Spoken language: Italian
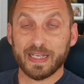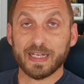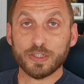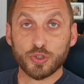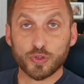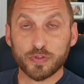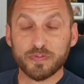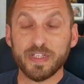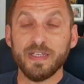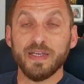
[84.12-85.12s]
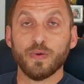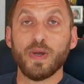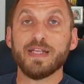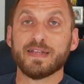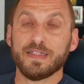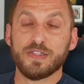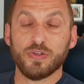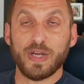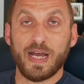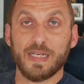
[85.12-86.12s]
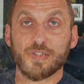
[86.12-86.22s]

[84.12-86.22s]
i carciofi, quelli tradizionali